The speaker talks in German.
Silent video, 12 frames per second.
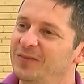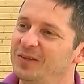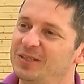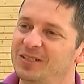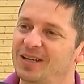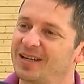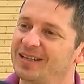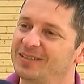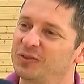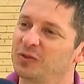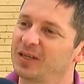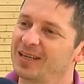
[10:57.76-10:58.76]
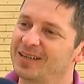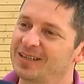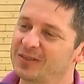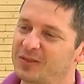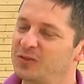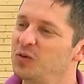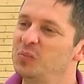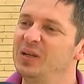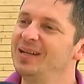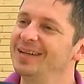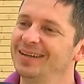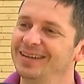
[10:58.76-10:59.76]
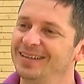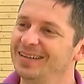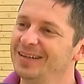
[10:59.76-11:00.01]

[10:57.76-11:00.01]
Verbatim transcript: wenn ich daran zurückerinnere, was für Bilder